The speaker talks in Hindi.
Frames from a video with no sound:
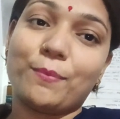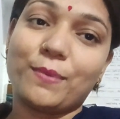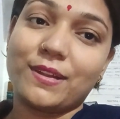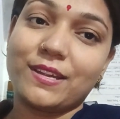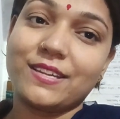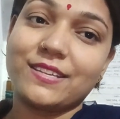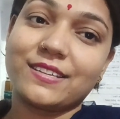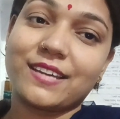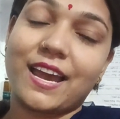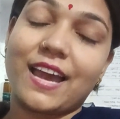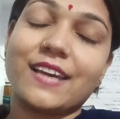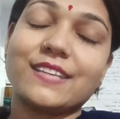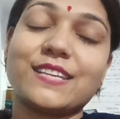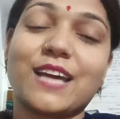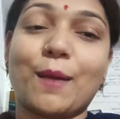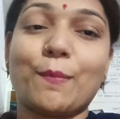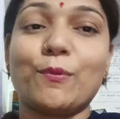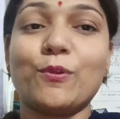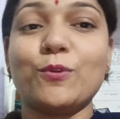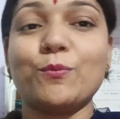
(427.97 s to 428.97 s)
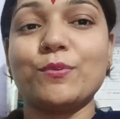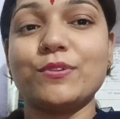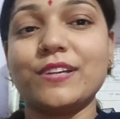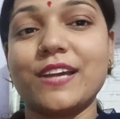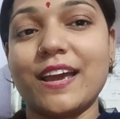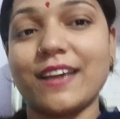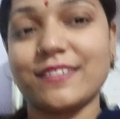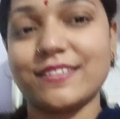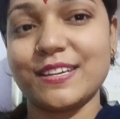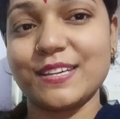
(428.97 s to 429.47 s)
और प्लीज़ गाइज आप लोग
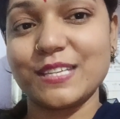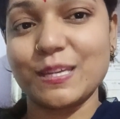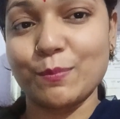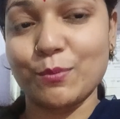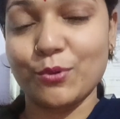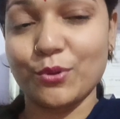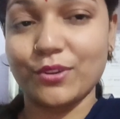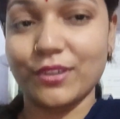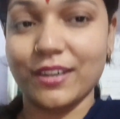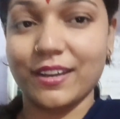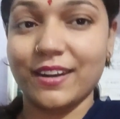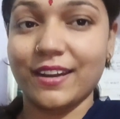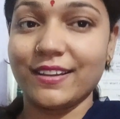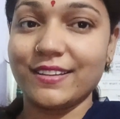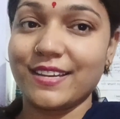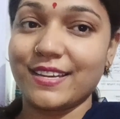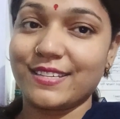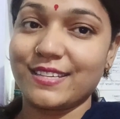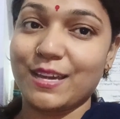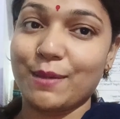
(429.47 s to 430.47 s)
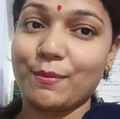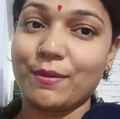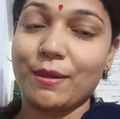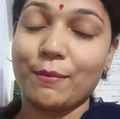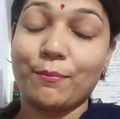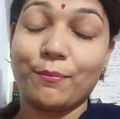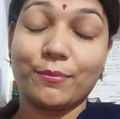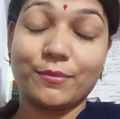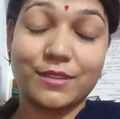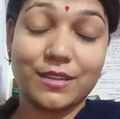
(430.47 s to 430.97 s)
मुझे ऐसे ही सपोर्ट करना जैसा भी
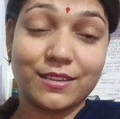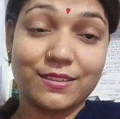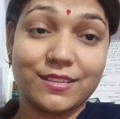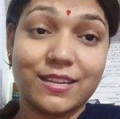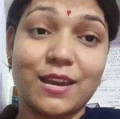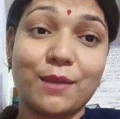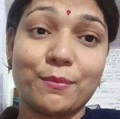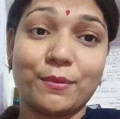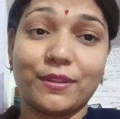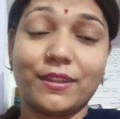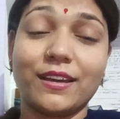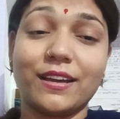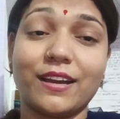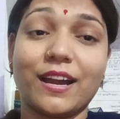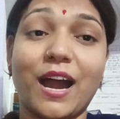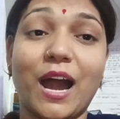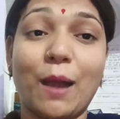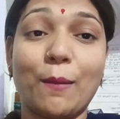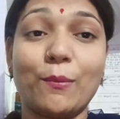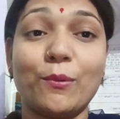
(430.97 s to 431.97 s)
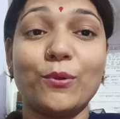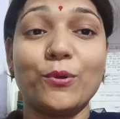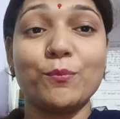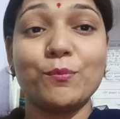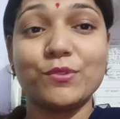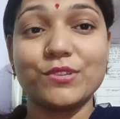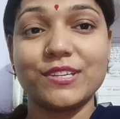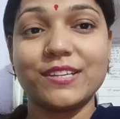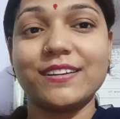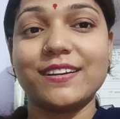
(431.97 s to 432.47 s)
अब जैसा अभी तक आप लोग
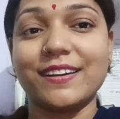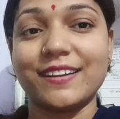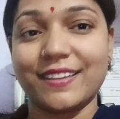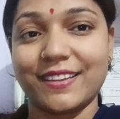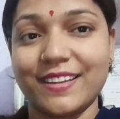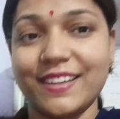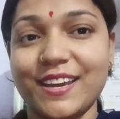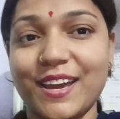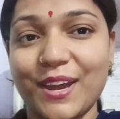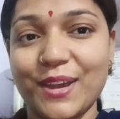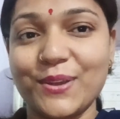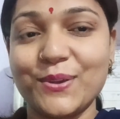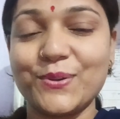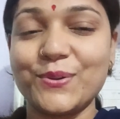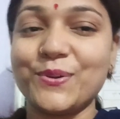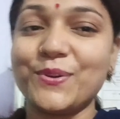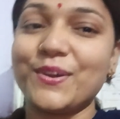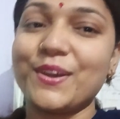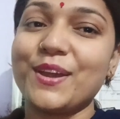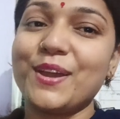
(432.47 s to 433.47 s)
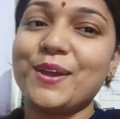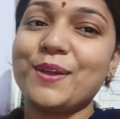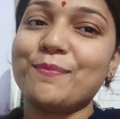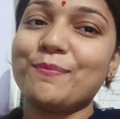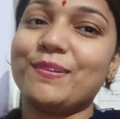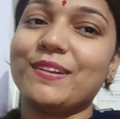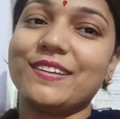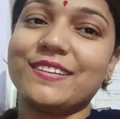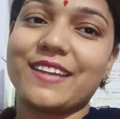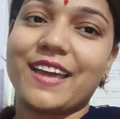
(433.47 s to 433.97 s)
मुझे करते आए हो
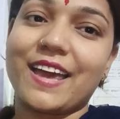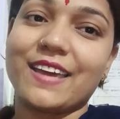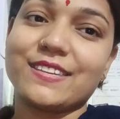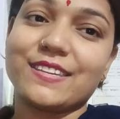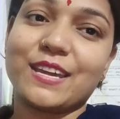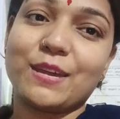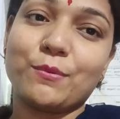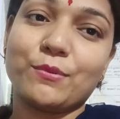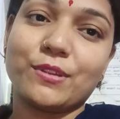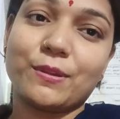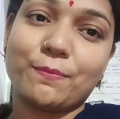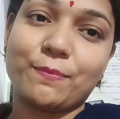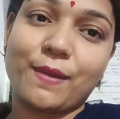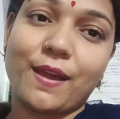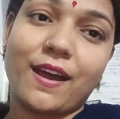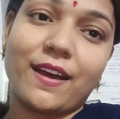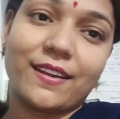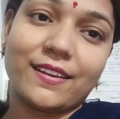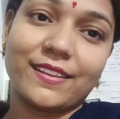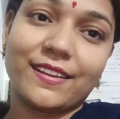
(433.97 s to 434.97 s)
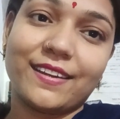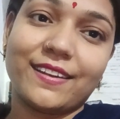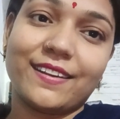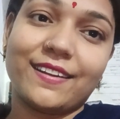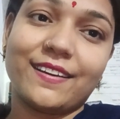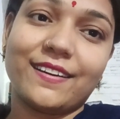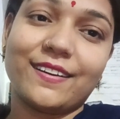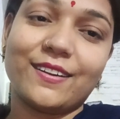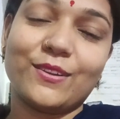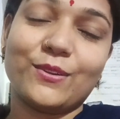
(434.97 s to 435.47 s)
प्लीज़ ऐसा ही मुझे प्यार
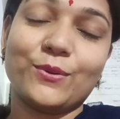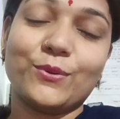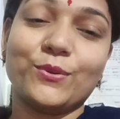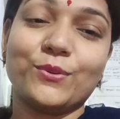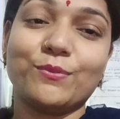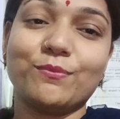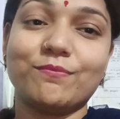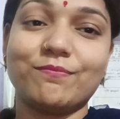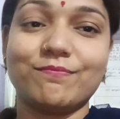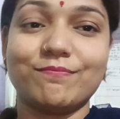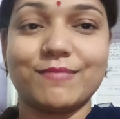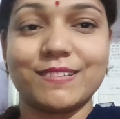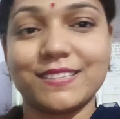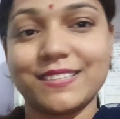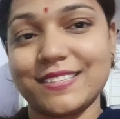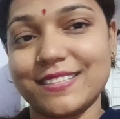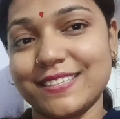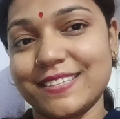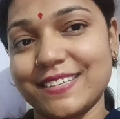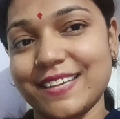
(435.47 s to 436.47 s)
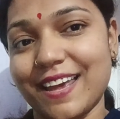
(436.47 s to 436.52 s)
देना लोग बस